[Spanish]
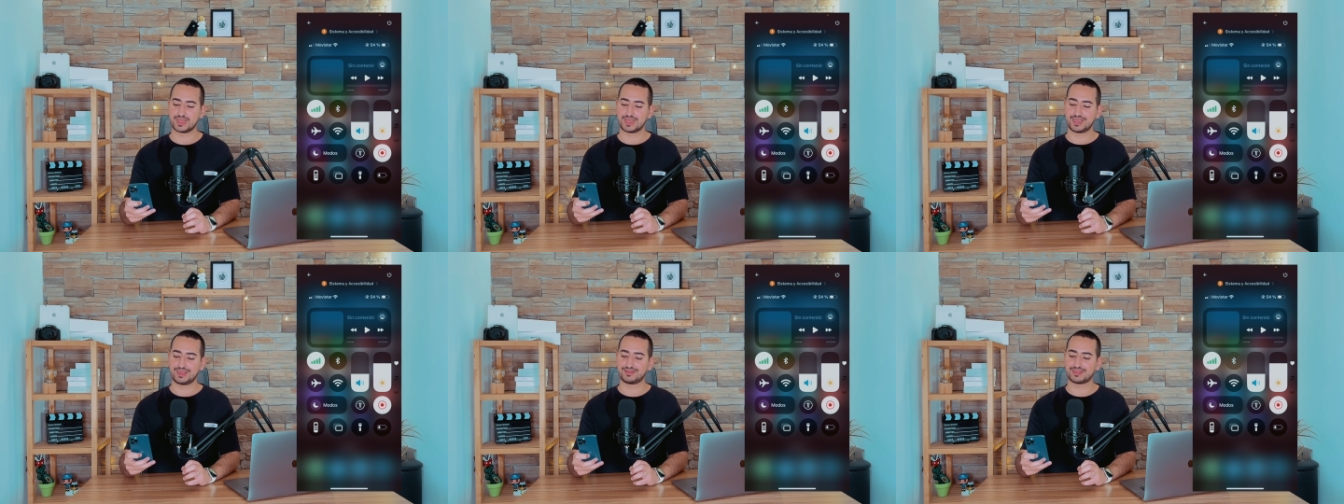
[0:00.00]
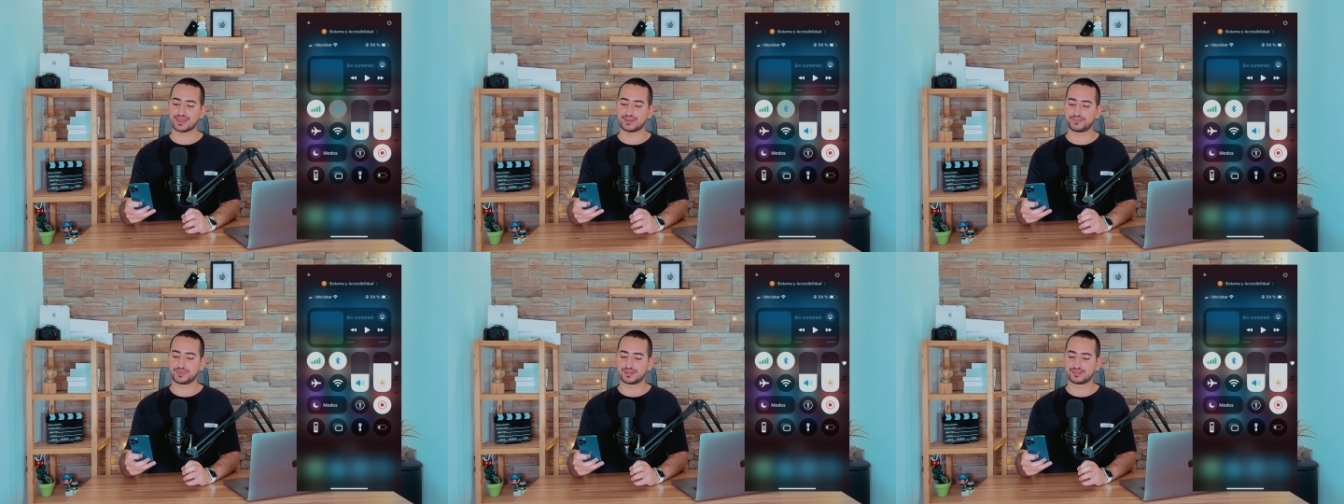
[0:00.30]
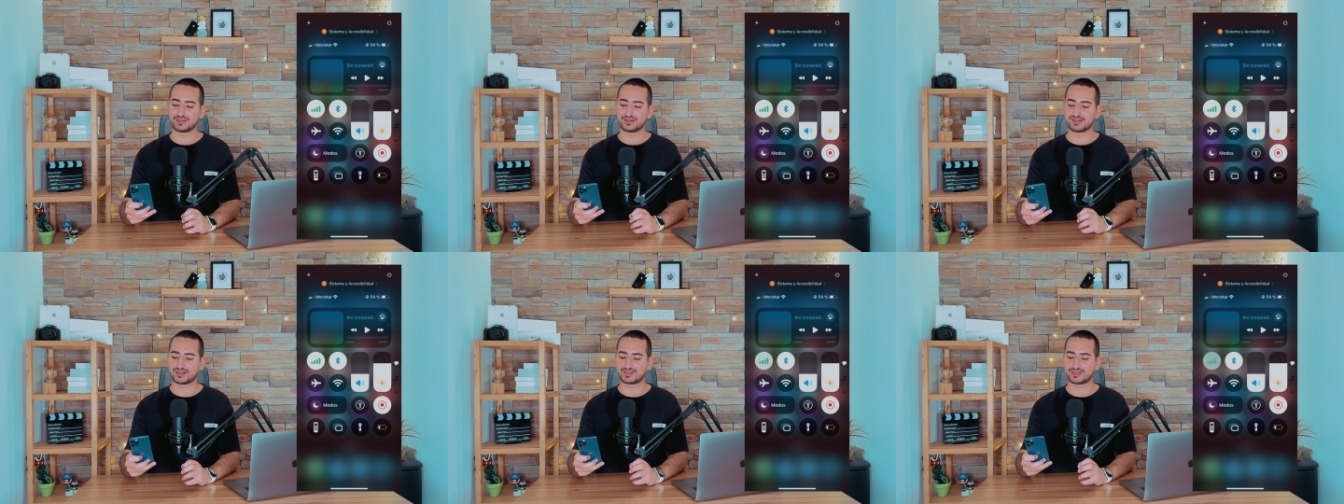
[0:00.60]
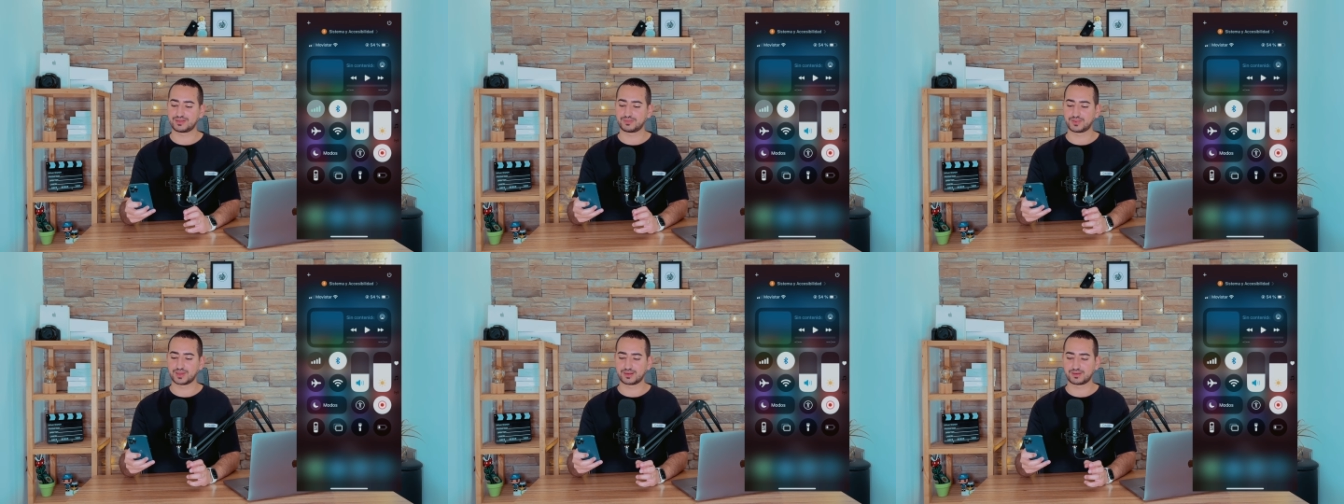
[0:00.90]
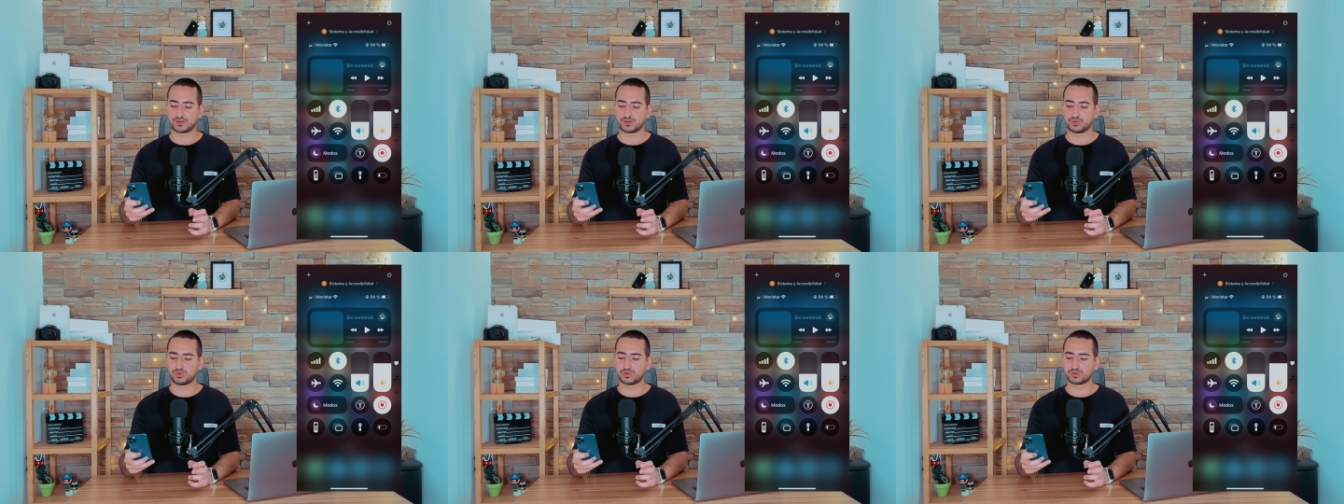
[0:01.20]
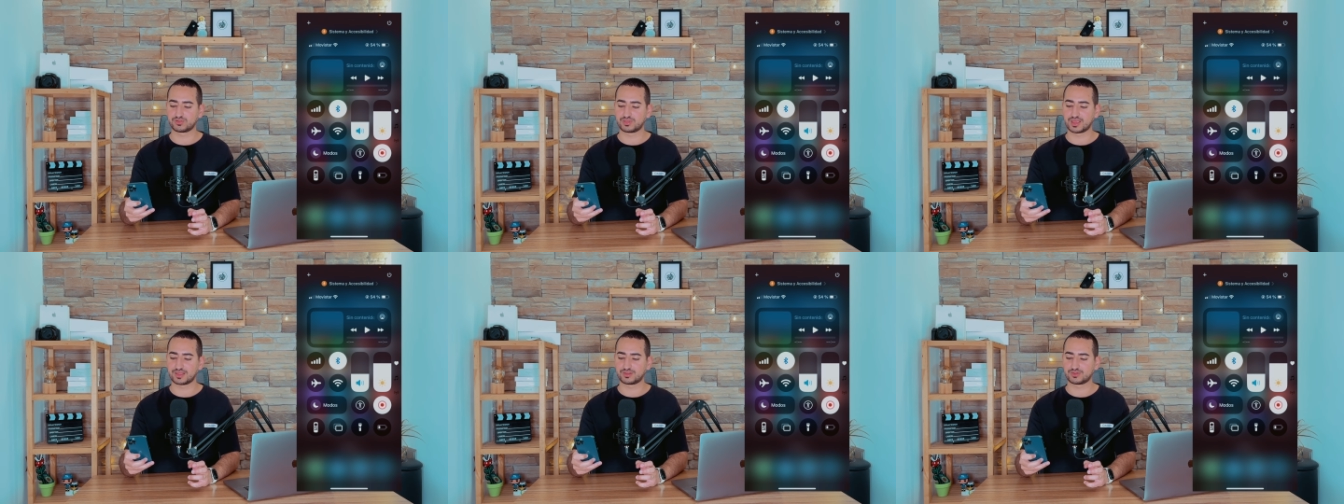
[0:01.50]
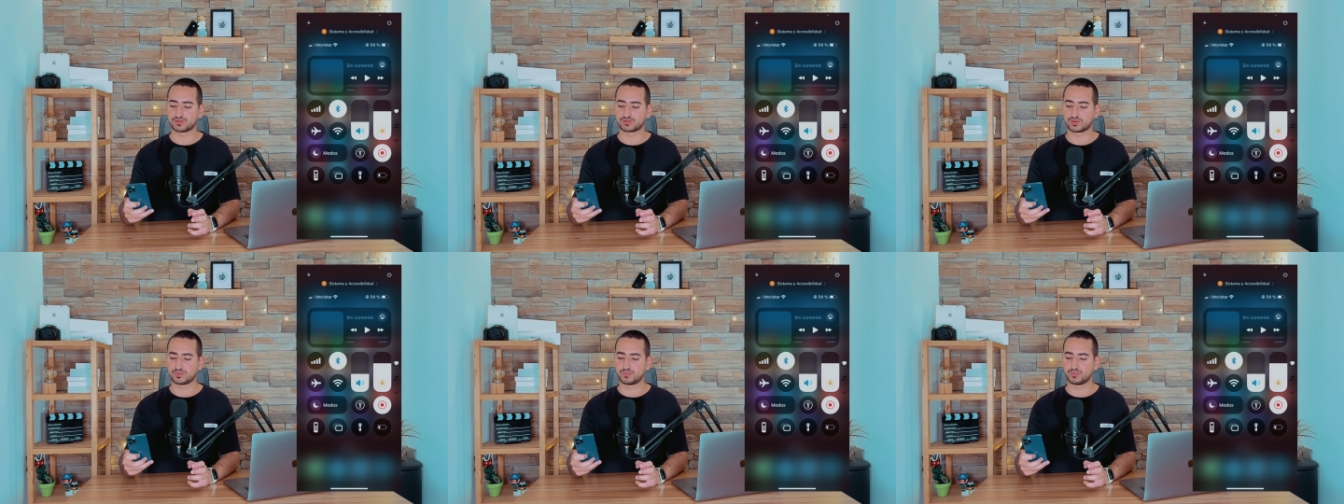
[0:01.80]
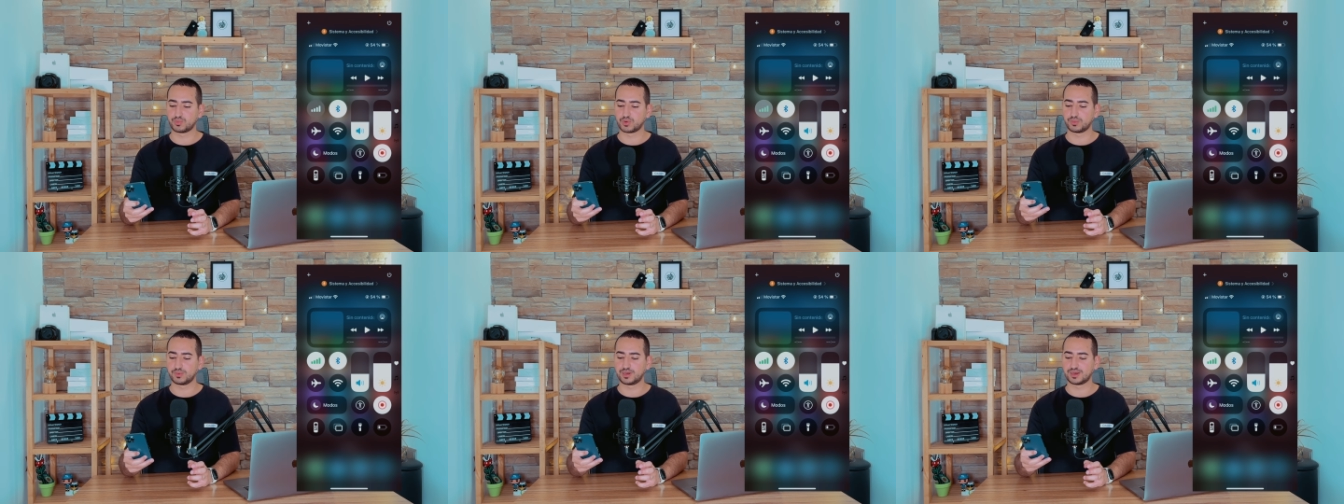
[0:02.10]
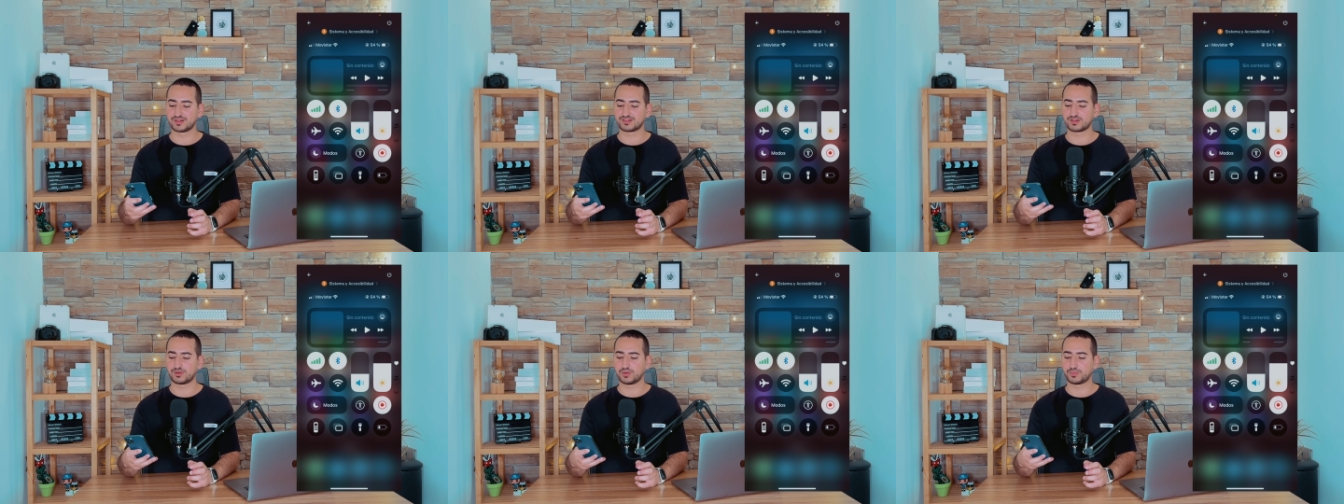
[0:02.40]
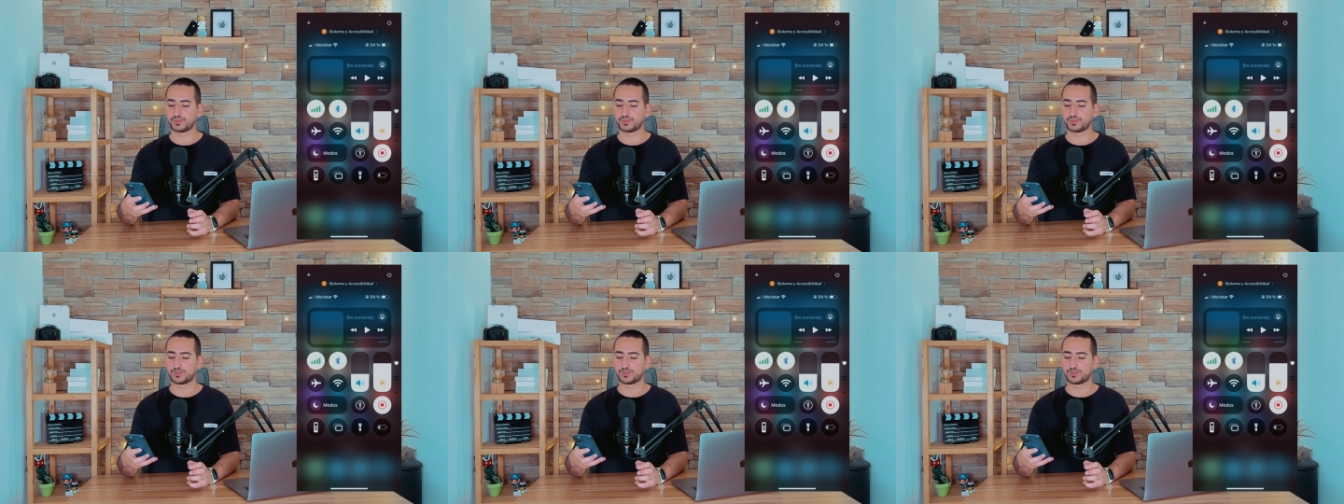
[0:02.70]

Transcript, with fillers: y también desactivar los datos móviles,